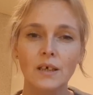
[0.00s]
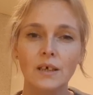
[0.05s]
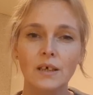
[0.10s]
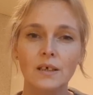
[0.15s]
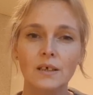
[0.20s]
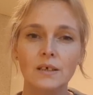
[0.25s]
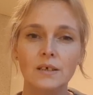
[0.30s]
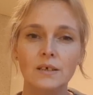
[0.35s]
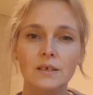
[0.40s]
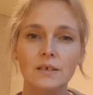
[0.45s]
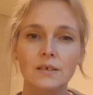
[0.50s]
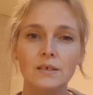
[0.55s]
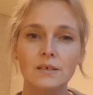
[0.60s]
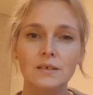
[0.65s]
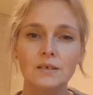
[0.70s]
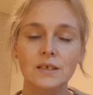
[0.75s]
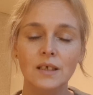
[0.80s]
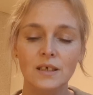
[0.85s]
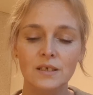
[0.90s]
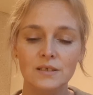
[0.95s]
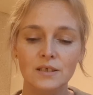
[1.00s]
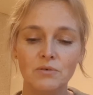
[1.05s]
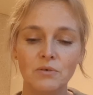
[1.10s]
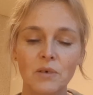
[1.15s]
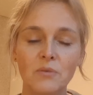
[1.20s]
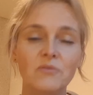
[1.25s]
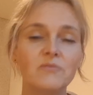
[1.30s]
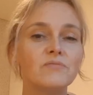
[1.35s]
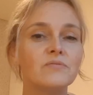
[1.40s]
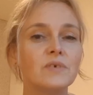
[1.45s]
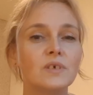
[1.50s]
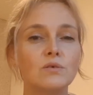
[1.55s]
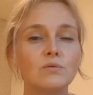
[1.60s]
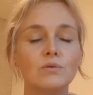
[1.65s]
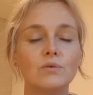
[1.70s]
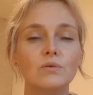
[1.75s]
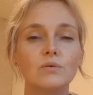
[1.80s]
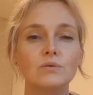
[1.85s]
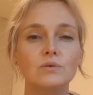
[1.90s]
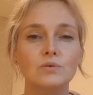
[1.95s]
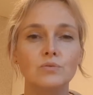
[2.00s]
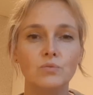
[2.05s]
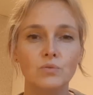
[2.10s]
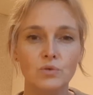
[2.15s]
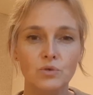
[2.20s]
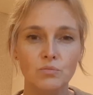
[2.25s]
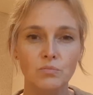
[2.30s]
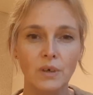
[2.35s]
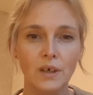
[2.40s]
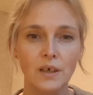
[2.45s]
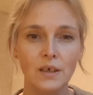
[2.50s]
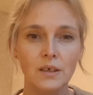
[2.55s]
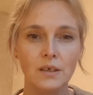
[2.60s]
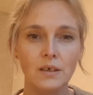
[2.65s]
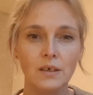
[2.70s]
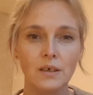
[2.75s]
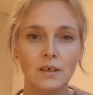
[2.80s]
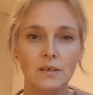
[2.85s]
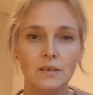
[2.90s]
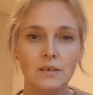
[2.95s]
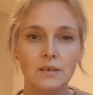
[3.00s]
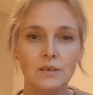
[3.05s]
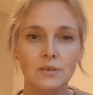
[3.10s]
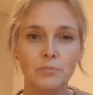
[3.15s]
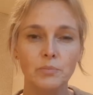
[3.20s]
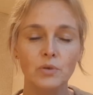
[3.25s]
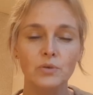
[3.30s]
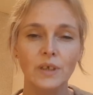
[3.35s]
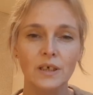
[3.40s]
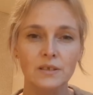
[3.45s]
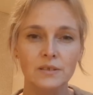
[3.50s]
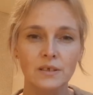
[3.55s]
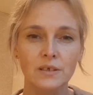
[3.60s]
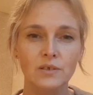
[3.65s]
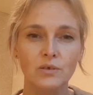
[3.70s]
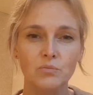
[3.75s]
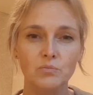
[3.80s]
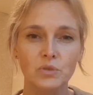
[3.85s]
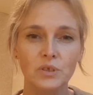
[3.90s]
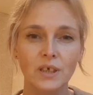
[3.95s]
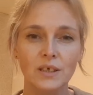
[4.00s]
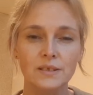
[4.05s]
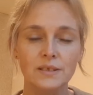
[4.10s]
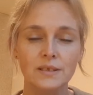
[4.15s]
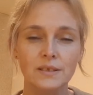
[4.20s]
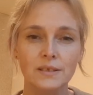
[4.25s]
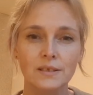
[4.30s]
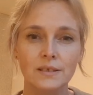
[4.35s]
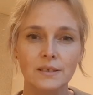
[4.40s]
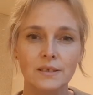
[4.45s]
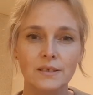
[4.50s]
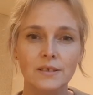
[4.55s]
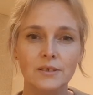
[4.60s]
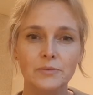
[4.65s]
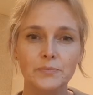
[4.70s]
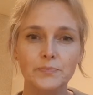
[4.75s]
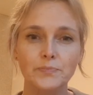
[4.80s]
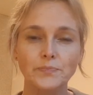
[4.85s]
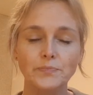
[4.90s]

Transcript: E, ja działałam w wielu służbach e, ponaddenominacyjnych